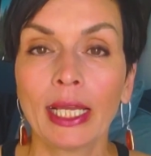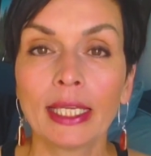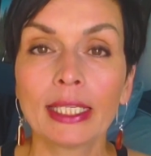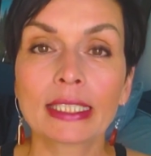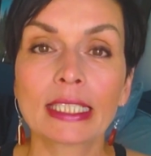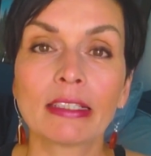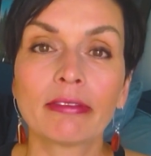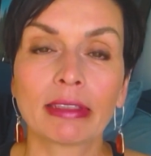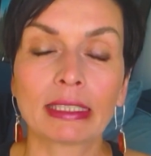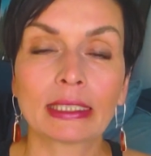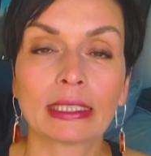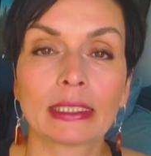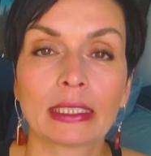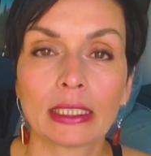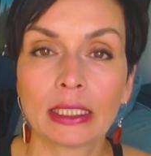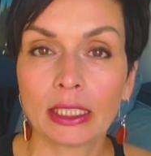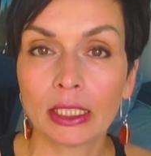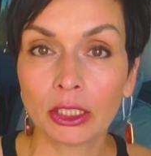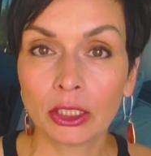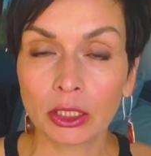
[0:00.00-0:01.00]
Если вас
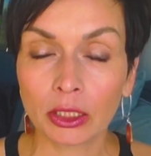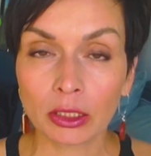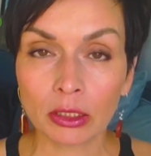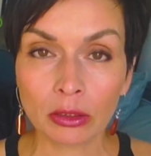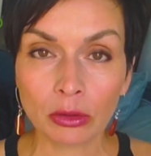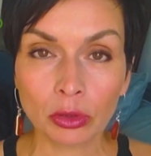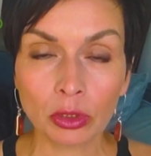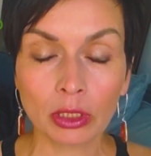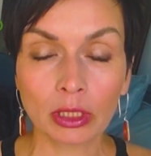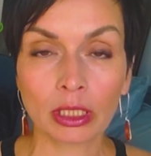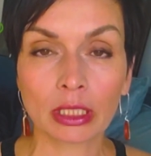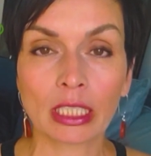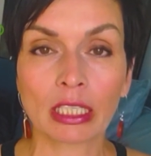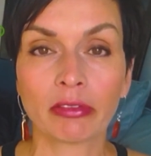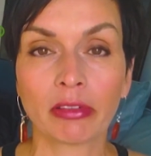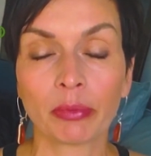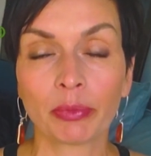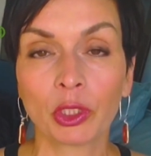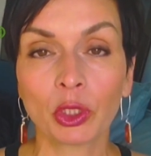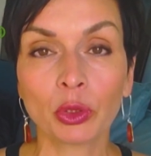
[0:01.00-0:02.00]
это не интересует,
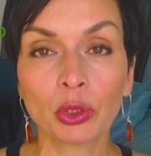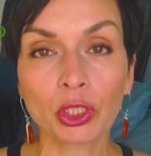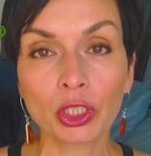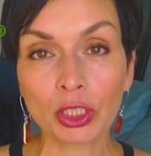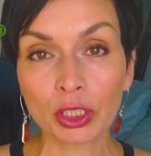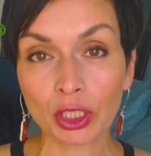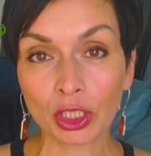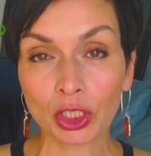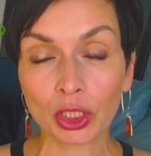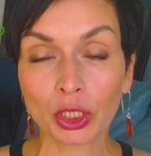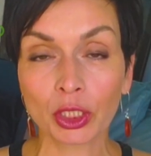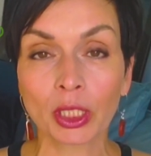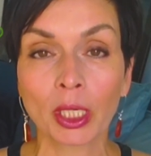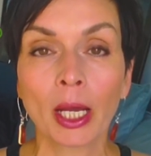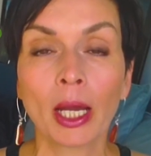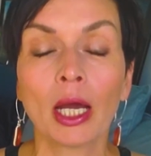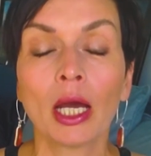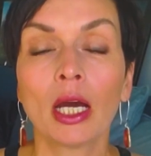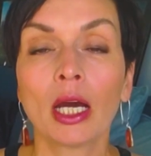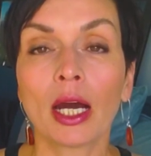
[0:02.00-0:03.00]
если вам не хочется жить
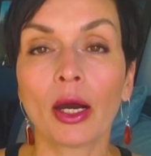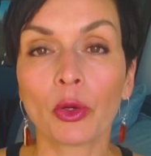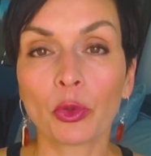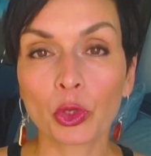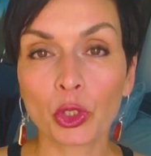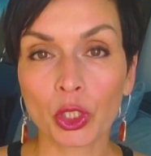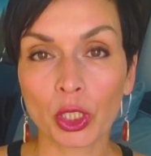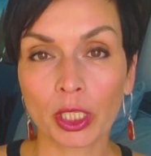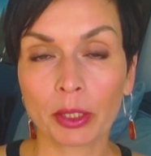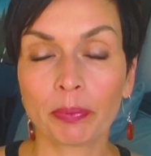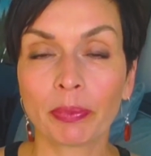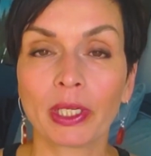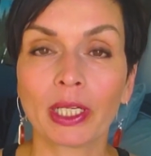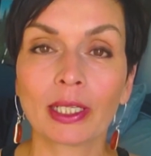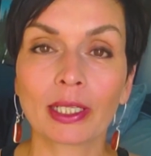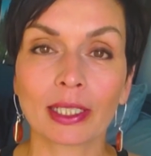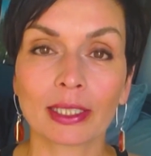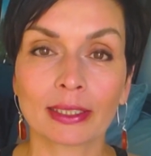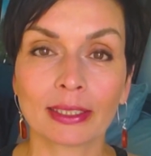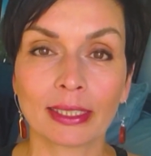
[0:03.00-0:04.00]
хорошей,
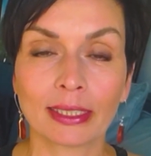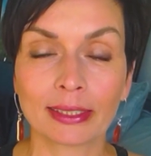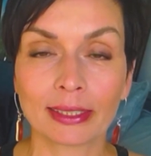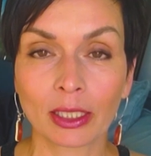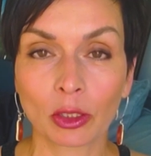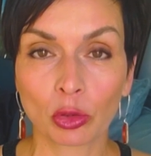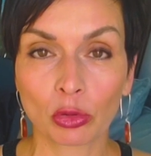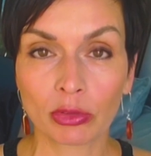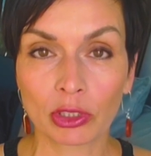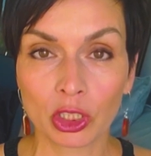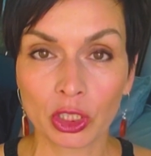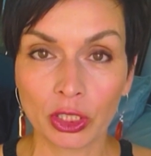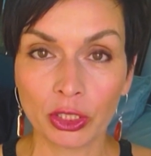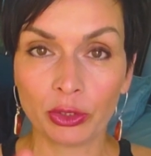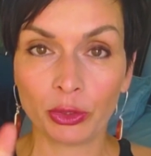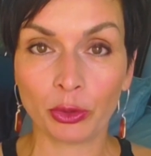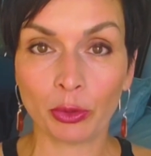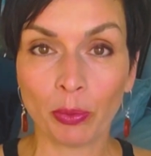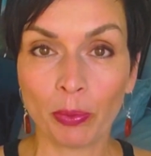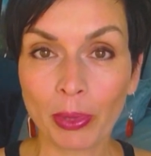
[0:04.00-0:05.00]
прекрасной, здоровой
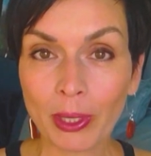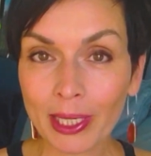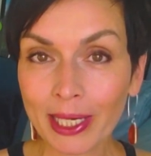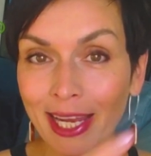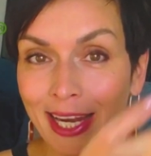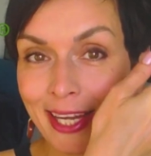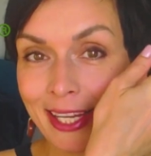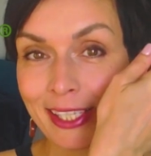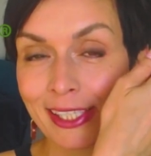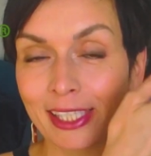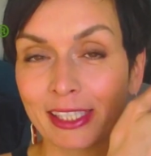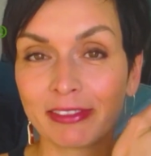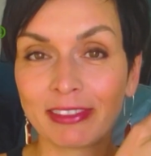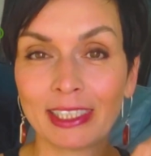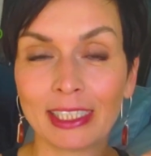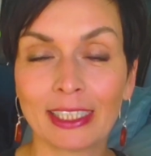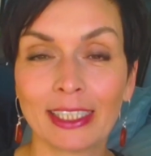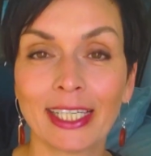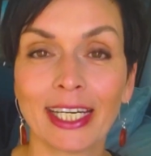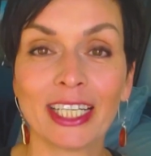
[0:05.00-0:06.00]
жизнью,
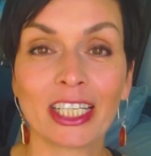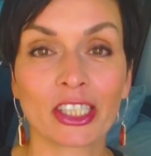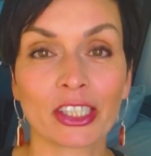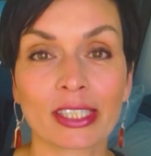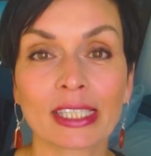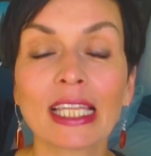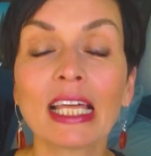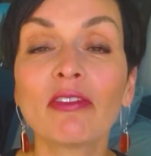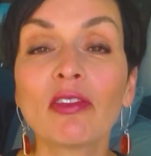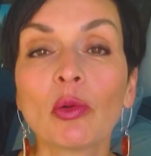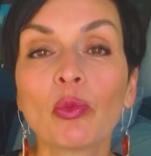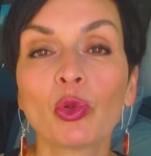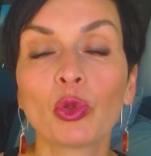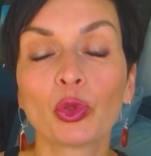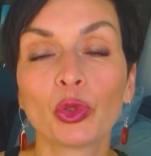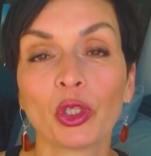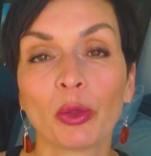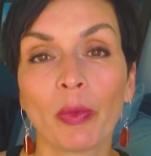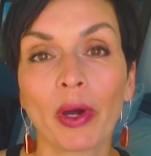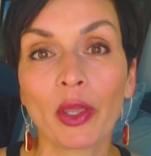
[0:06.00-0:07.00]
пролистывайте дальше. Слава
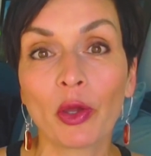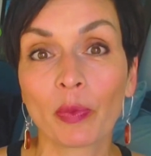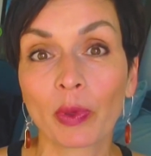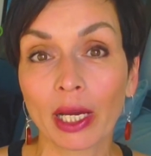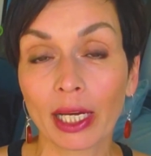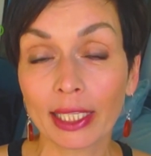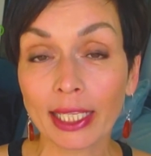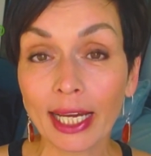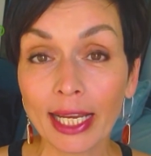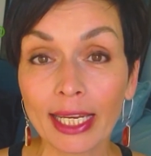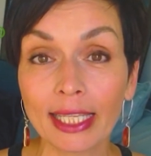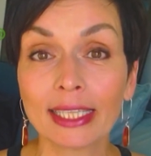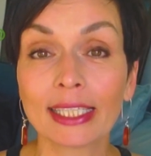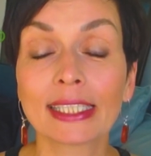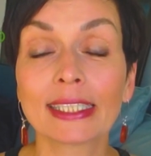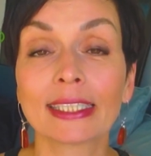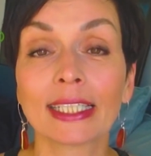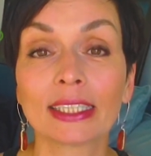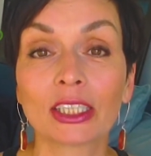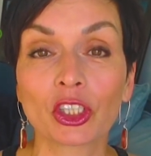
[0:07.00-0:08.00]
богу, на моем канале
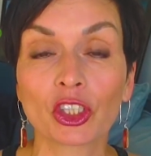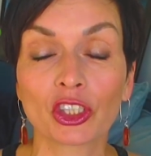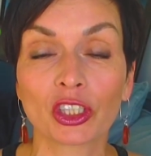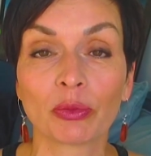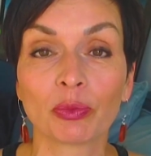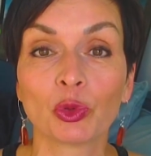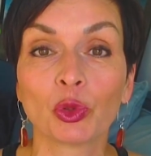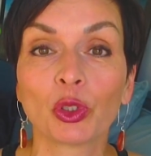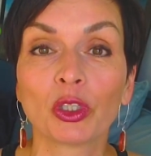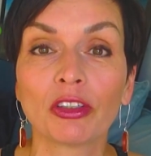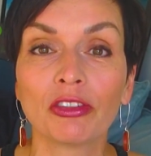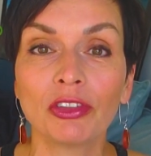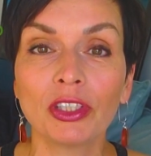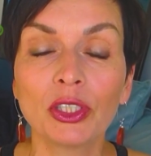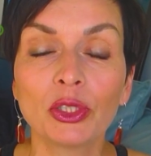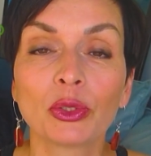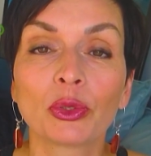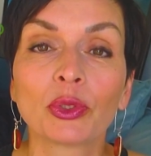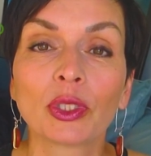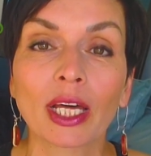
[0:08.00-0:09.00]
достаточно много
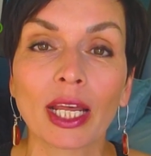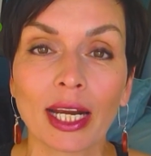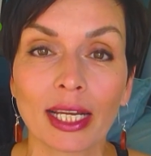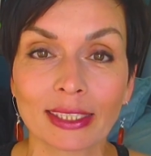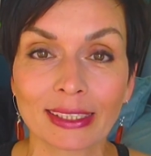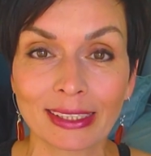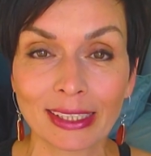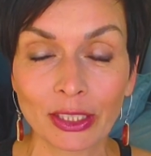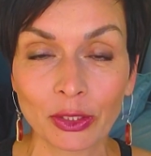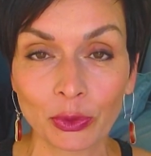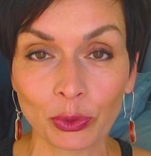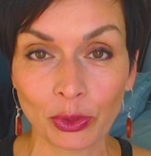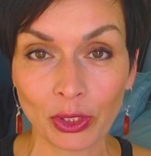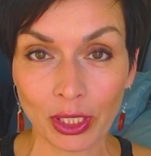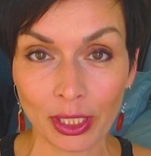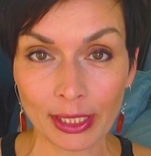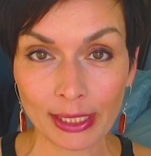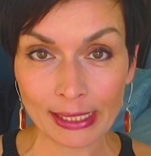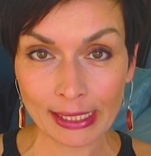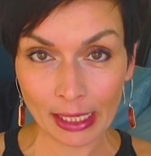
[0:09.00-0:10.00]
видео на разные
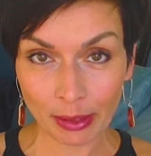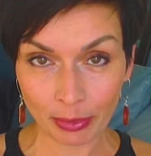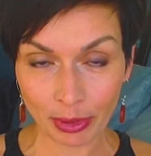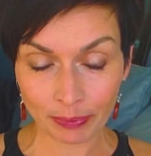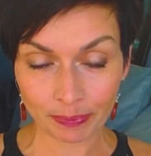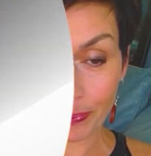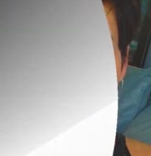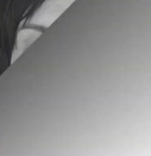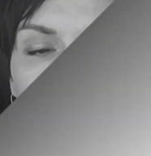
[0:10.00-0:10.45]
другие темы.